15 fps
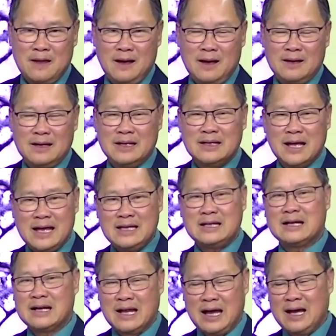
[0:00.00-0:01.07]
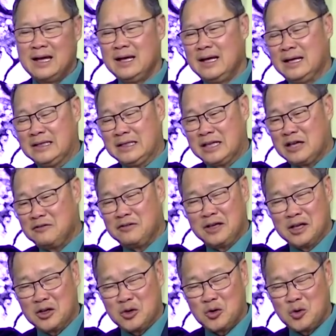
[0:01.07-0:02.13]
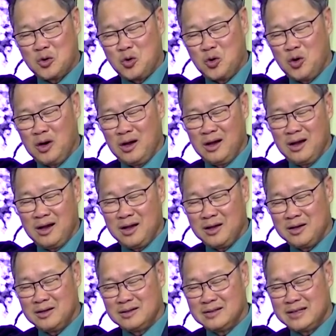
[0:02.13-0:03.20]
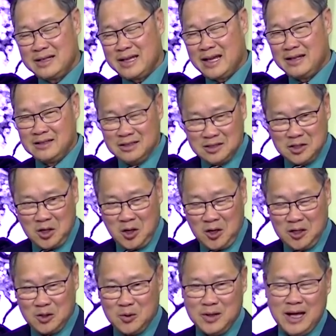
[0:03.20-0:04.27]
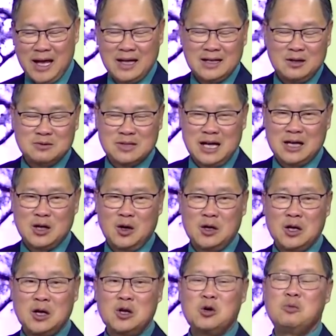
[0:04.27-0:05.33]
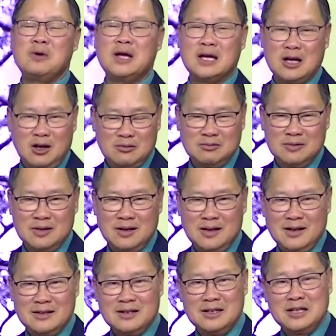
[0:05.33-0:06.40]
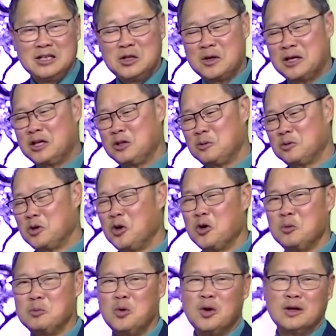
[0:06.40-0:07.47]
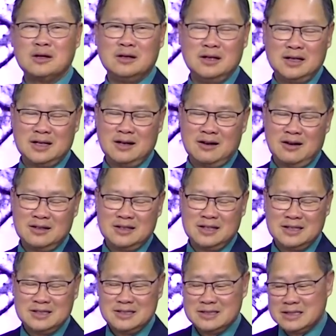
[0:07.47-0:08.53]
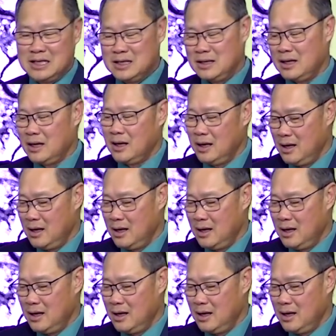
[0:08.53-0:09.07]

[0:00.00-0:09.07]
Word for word: à, để thấy rằng là những cái việc của ờ, nhà nước nói của đảng cộng sản nói nó có đúng hay không cho nên nhiều khi chúng tôi cũng buồn cười có có những cái chương trình